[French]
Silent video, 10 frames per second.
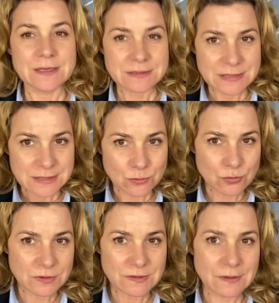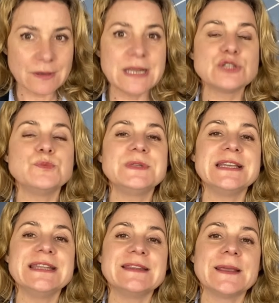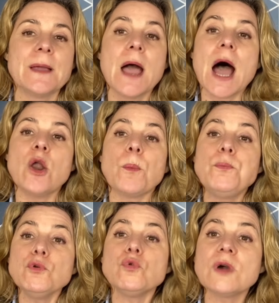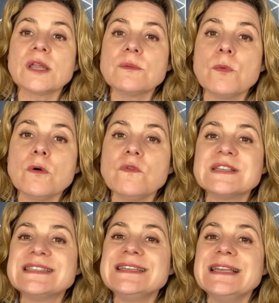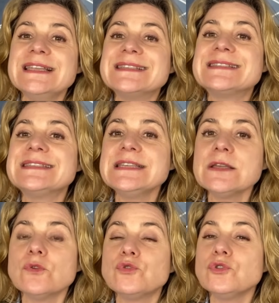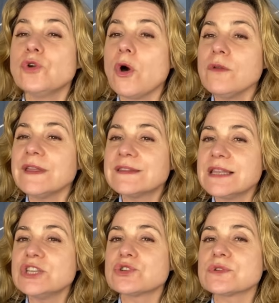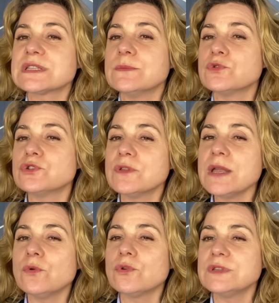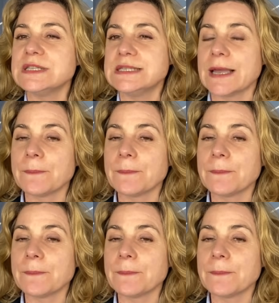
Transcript: Ça, c'est toute la subtilité. Alors plus concrètement, voici les signes d'une grande intelligence émotionnelle au quotidien.